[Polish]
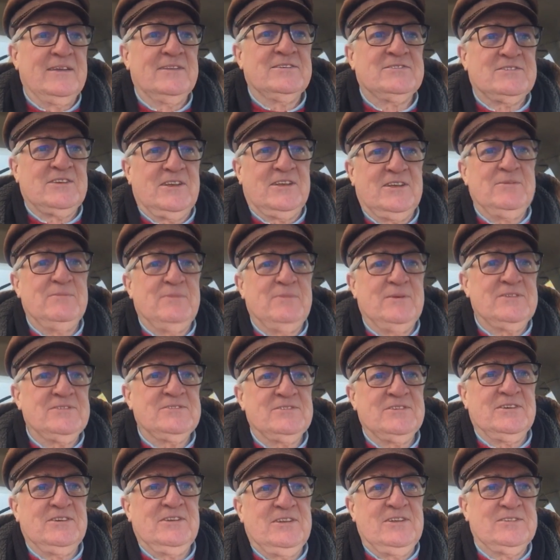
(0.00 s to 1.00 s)
ceny
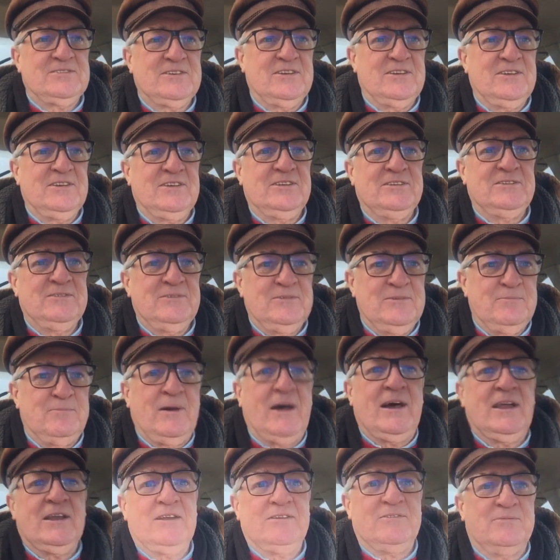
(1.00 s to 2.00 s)
benzyny, ceny
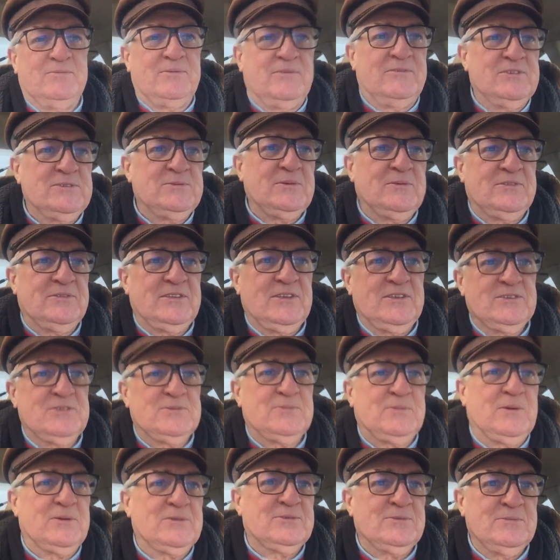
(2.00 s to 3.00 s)
paliw, powiedzmy w ten
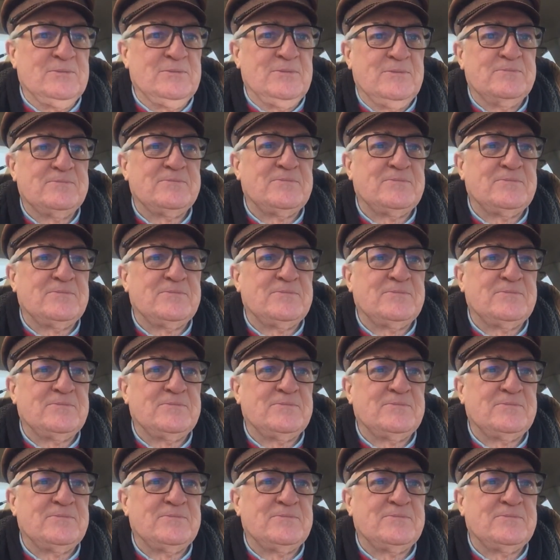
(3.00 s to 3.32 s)
sposób